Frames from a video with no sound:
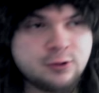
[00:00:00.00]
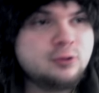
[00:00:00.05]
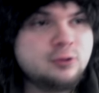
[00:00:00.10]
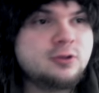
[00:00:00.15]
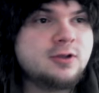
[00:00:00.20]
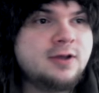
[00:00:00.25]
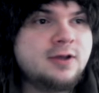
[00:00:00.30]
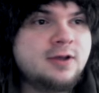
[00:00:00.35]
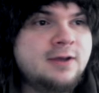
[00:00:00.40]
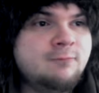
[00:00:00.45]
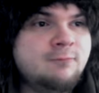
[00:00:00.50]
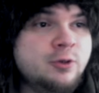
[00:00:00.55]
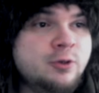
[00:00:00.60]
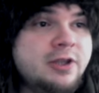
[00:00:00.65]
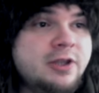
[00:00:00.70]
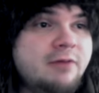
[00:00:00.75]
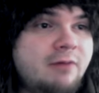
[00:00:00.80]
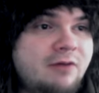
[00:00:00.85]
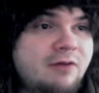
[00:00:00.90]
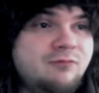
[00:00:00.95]
äh,
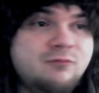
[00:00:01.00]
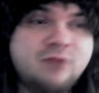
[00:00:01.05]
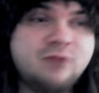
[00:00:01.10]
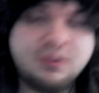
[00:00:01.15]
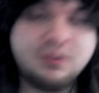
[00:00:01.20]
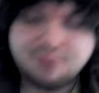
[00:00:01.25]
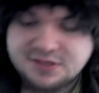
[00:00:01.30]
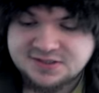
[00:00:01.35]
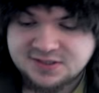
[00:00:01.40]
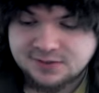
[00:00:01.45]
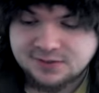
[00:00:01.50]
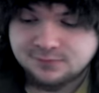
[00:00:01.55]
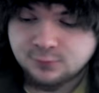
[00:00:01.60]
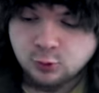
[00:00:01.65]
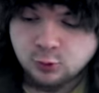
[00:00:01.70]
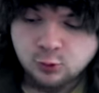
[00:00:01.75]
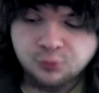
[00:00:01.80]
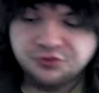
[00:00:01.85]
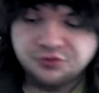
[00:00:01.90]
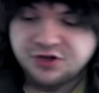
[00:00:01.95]
Wunderwaffen verbessern
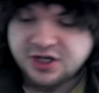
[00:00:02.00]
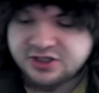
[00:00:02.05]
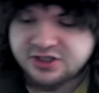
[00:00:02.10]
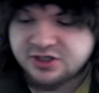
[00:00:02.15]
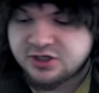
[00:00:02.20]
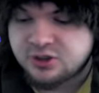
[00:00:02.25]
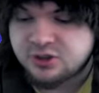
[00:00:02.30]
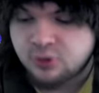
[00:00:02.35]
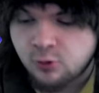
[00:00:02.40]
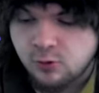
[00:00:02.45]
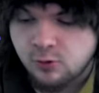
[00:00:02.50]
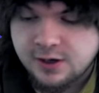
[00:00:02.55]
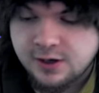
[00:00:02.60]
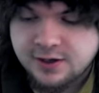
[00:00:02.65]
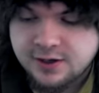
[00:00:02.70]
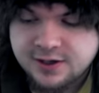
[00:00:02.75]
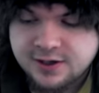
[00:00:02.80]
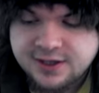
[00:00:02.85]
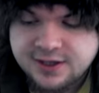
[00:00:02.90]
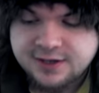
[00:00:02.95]
und das ist cool.
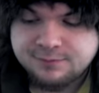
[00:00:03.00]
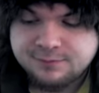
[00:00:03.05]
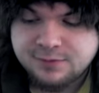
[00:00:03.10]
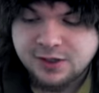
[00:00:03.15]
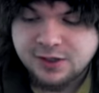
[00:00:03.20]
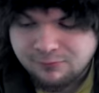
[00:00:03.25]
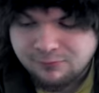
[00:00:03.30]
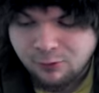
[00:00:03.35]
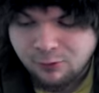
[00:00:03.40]
Wir holen